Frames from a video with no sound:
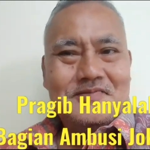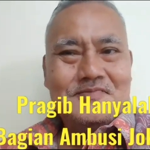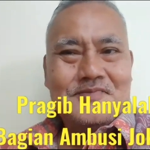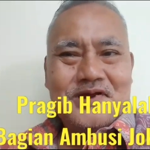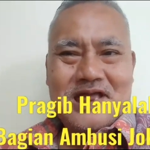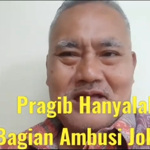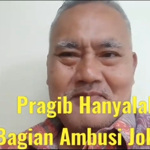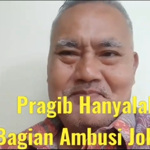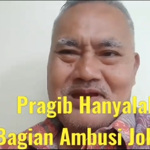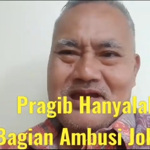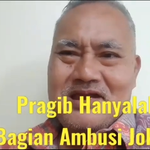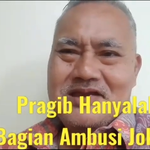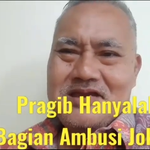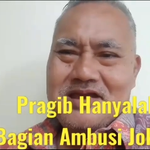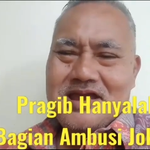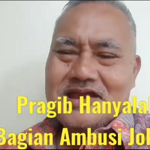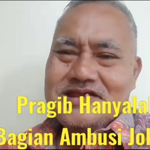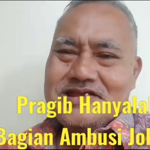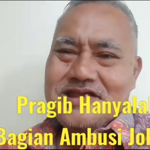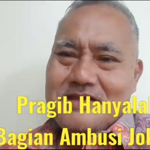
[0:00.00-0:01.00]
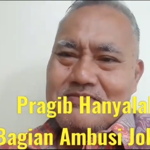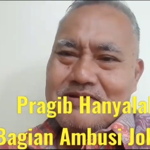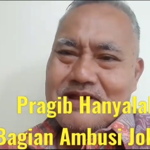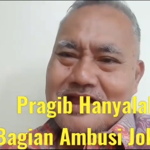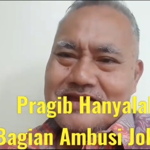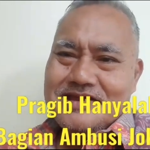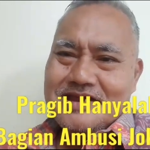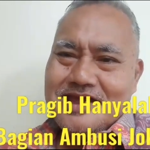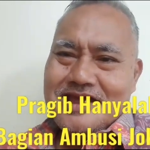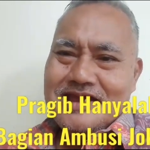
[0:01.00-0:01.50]
Mengapa saya
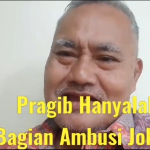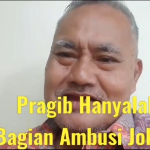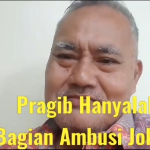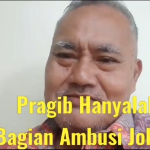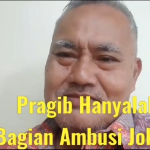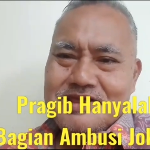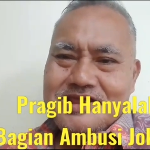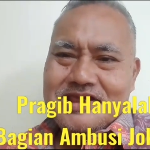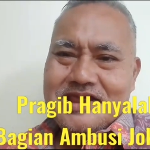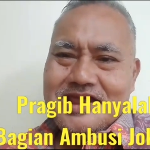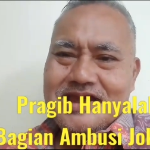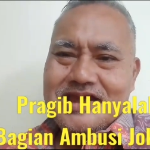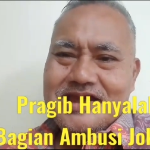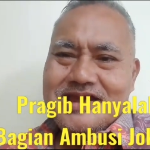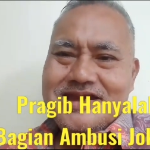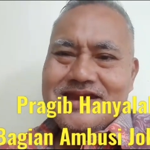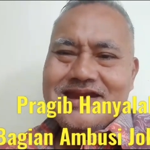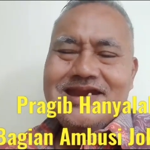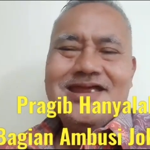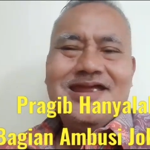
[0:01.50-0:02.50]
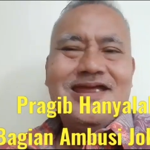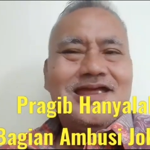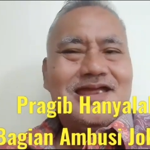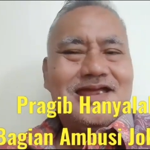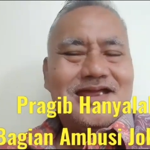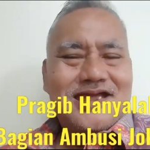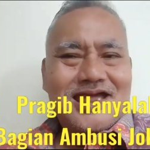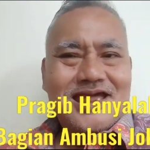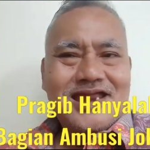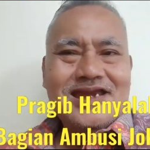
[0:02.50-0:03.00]
katakan demikian?
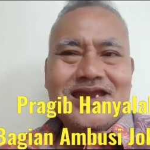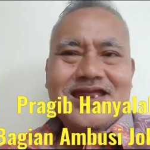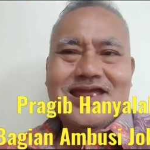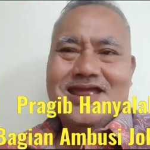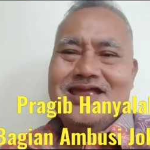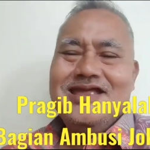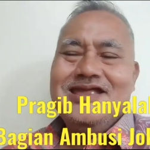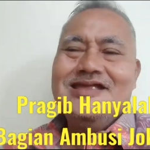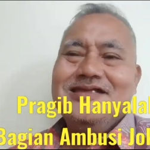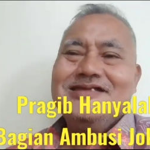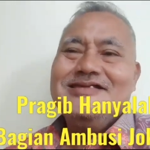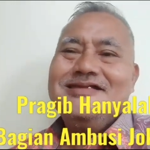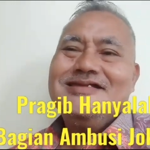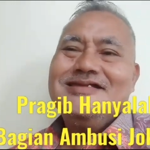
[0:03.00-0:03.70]
Karena